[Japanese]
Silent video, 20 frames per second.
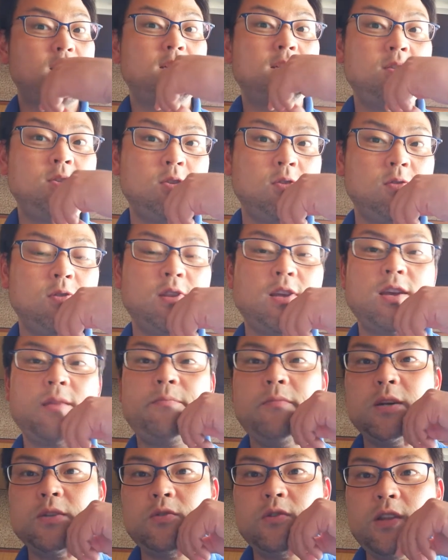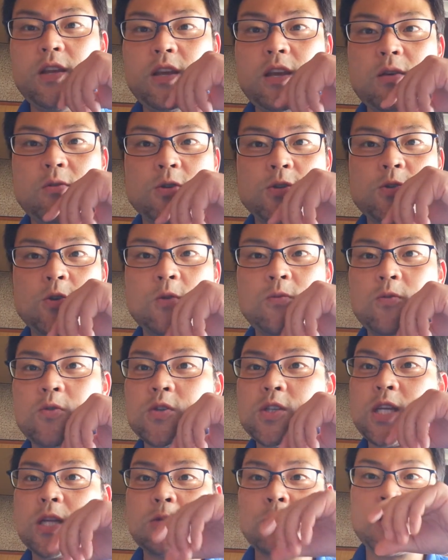来るんで、まあ、それで結構消耗
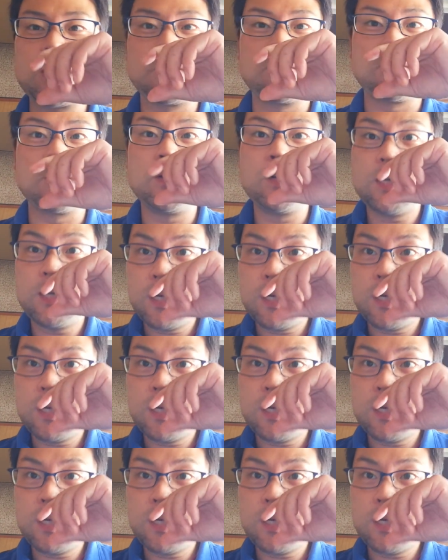した時の、